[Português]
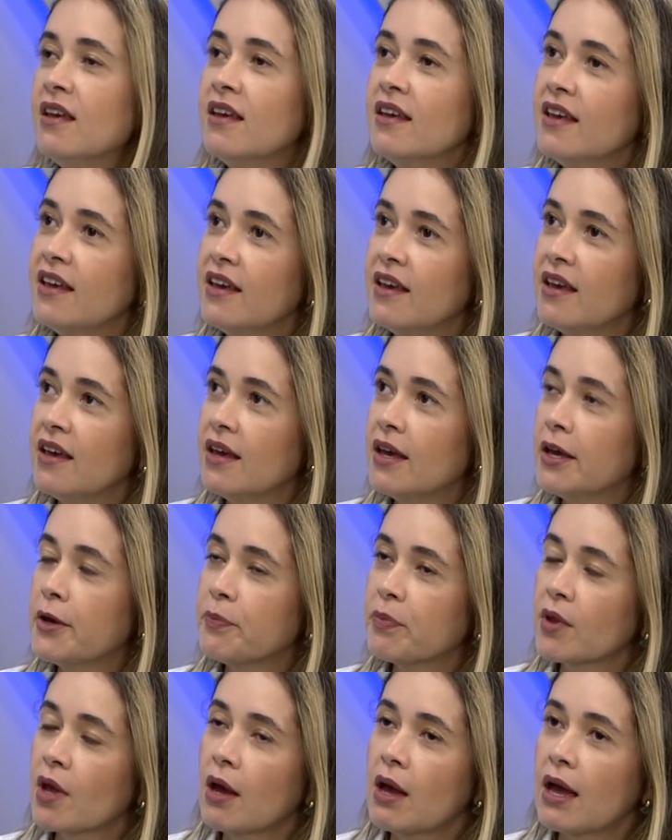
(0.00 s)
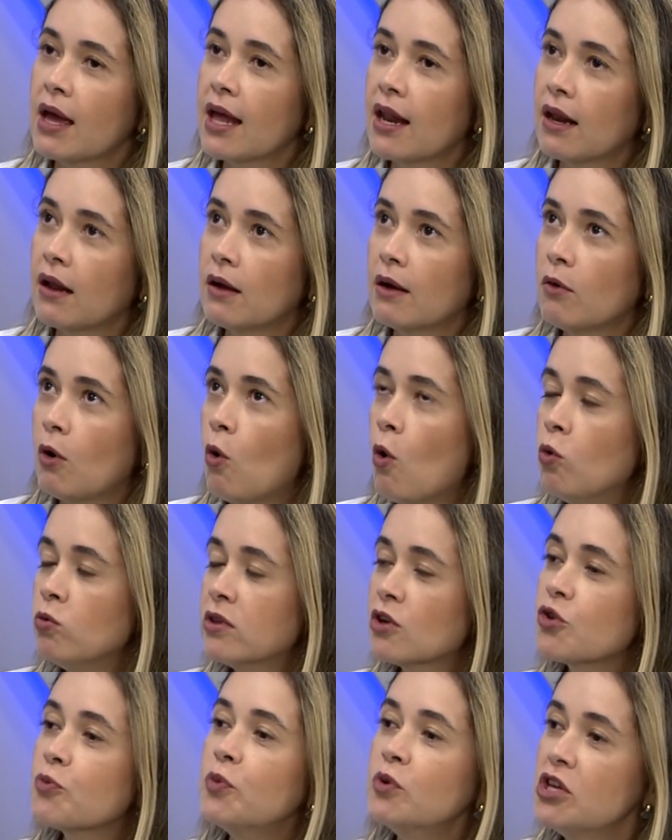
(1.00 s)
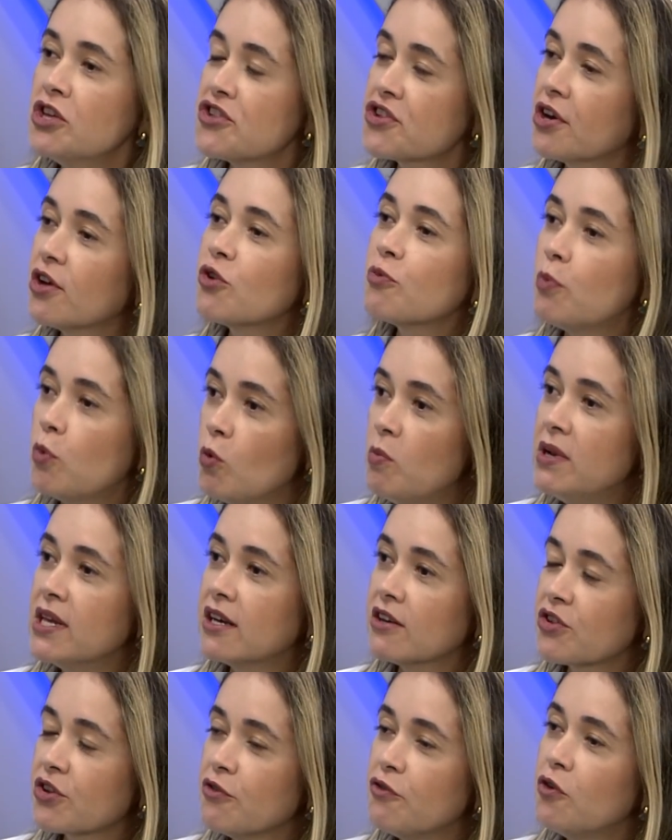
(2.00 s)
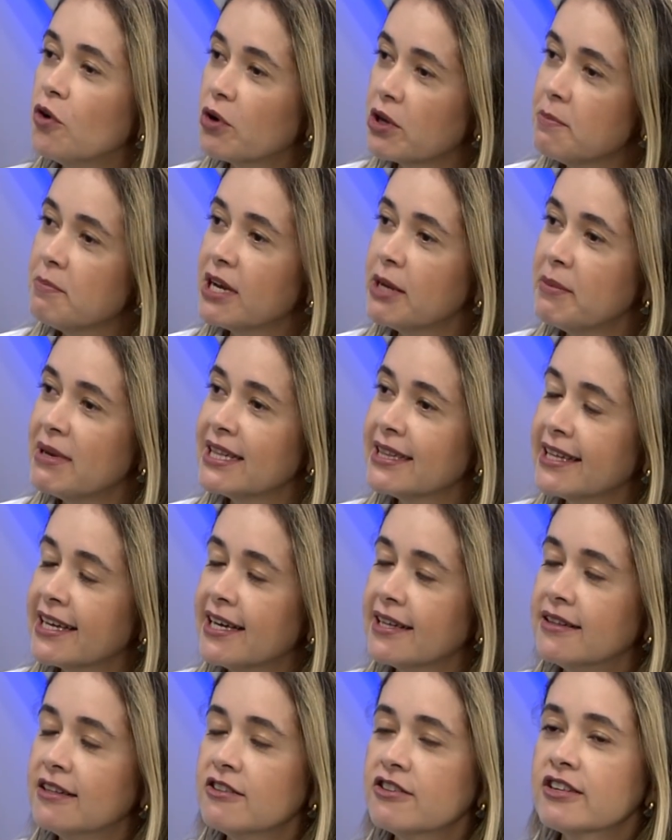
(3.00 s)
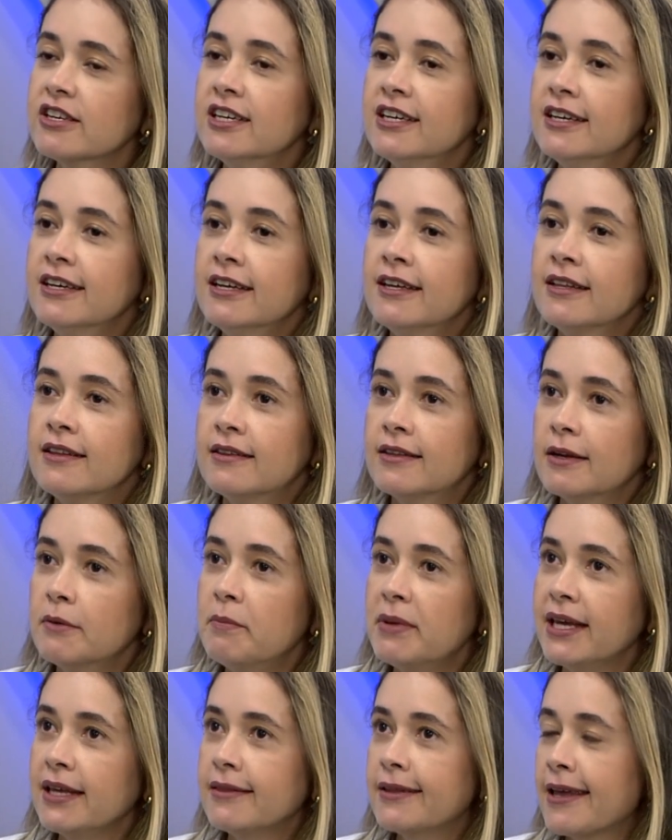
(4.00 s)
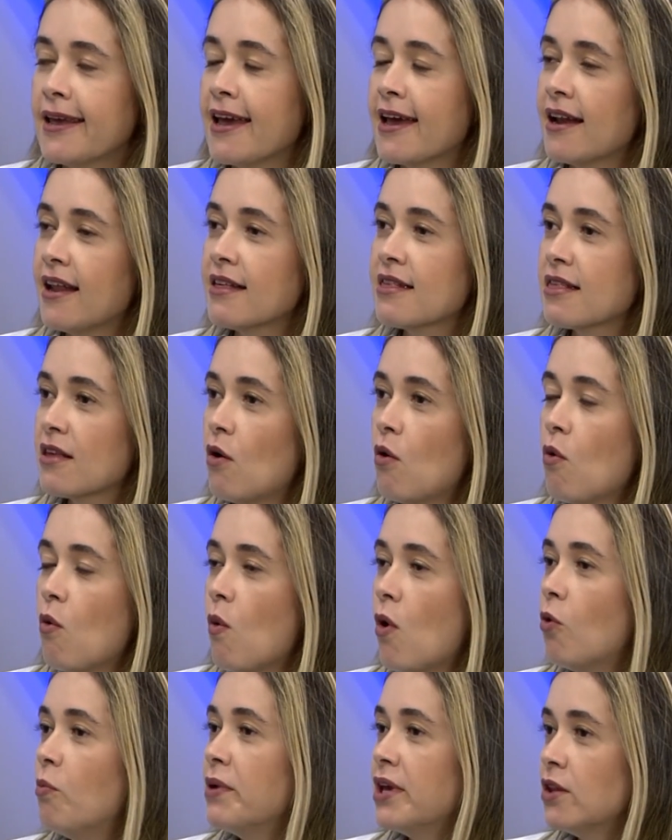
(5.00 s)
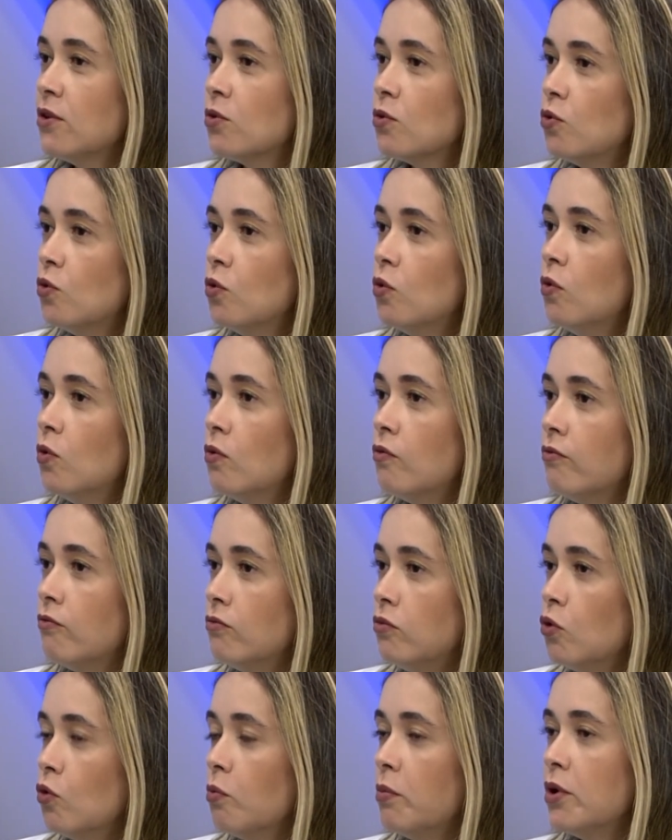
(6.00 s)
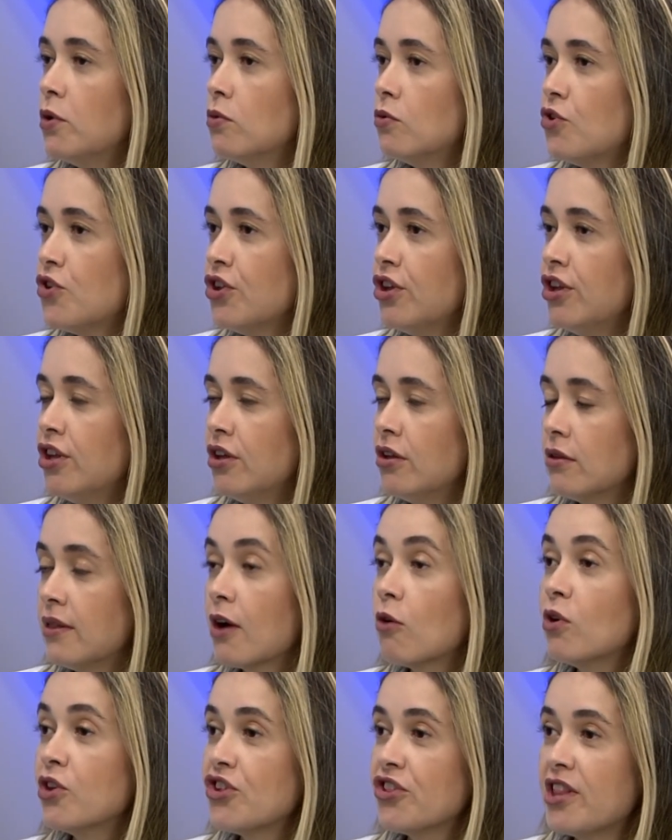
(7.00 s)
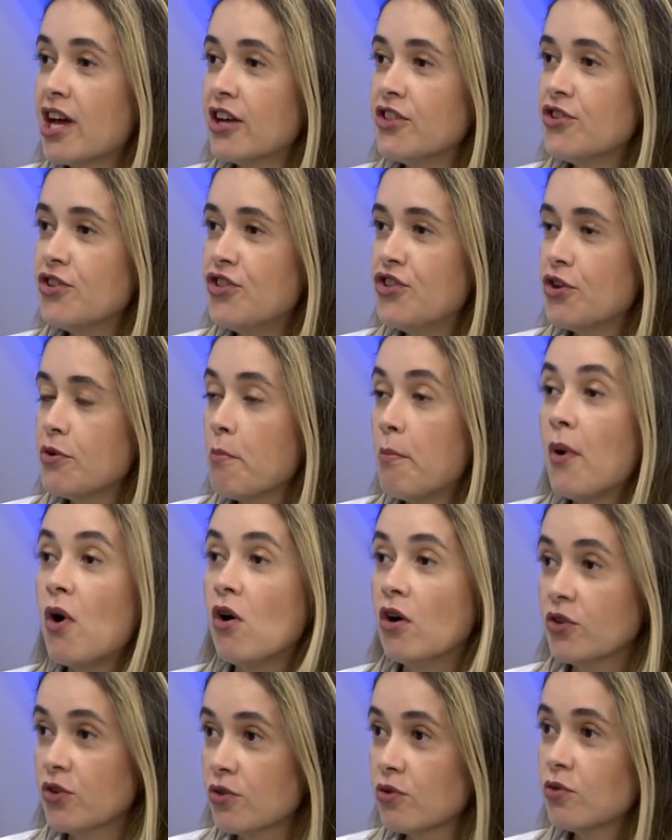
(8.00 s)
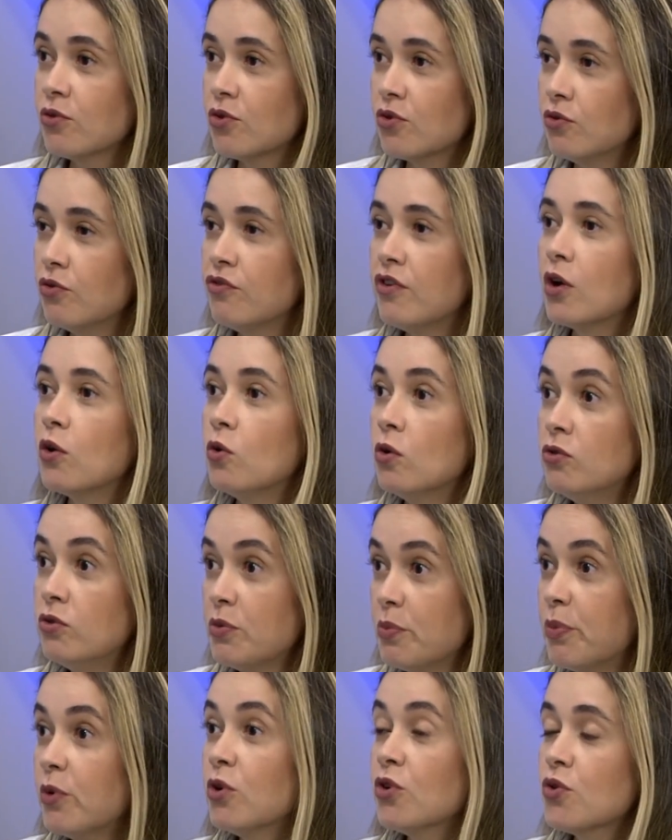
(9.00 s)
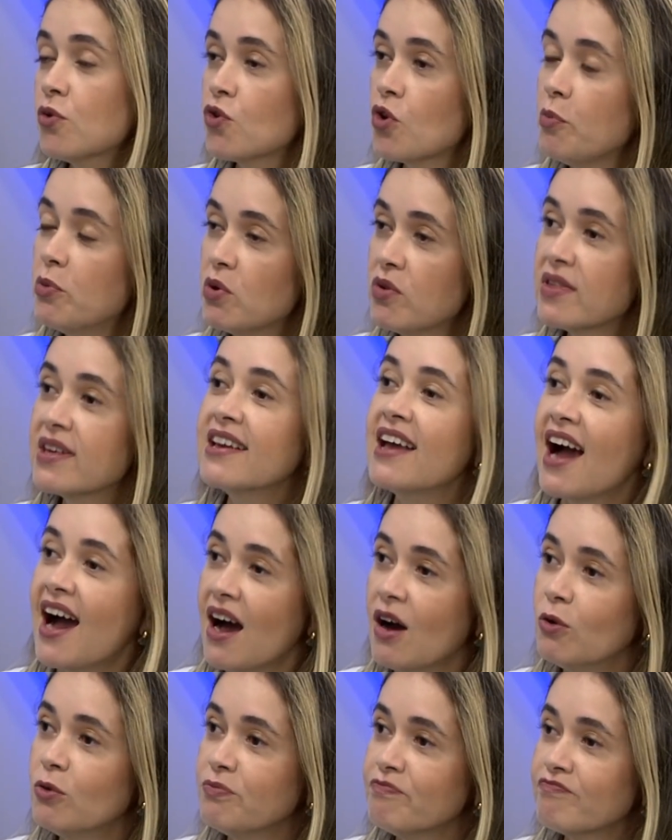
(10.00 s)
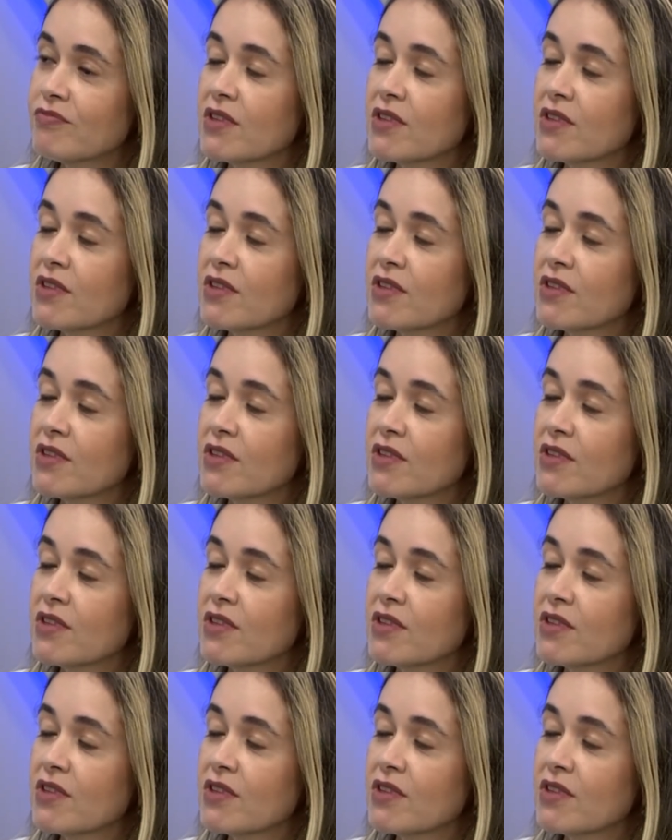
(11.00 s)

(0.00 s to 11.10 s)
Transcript: É, outras políticas públicas que foram implementadas também tem relação com o aumento do número de, da quantidade de impostos, do valor do uhum. imposto sobre o cigarro.